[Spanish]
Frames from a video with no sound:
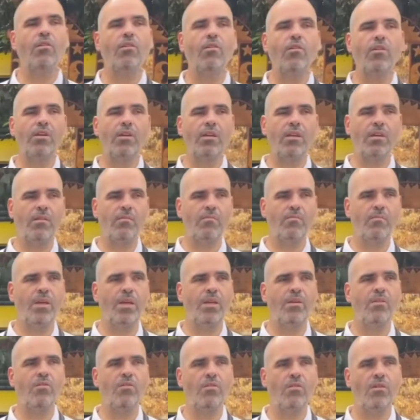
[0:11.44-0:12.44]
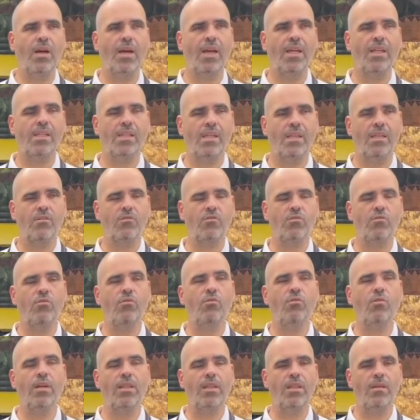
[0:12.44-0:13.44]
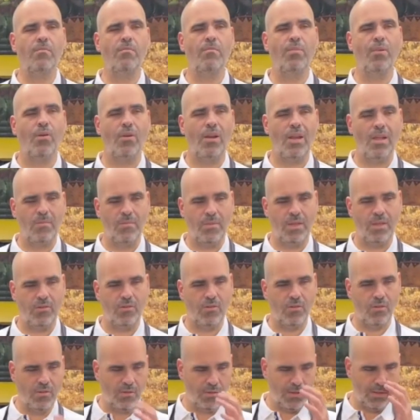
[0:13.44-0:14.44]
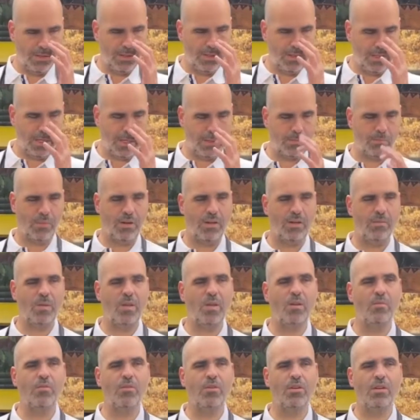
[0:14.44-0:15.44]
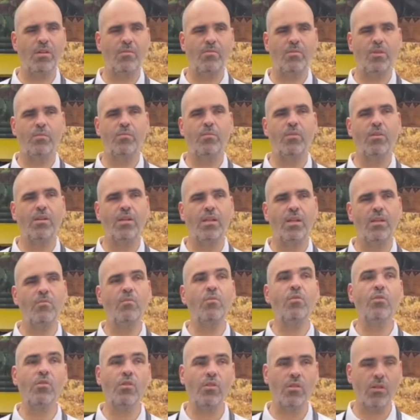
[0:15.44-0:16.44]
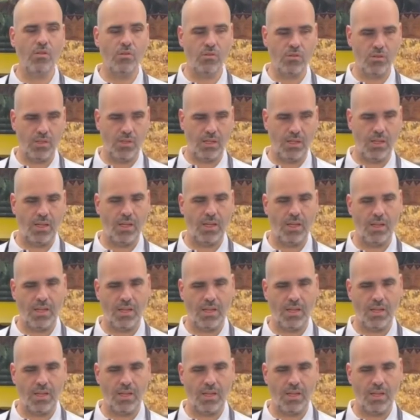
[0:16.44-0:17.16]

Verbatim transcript: Hoy vengo a enseñaros un juguete polémico. Y diréis, ¿polémico por qué? Pues porque el mundo de los que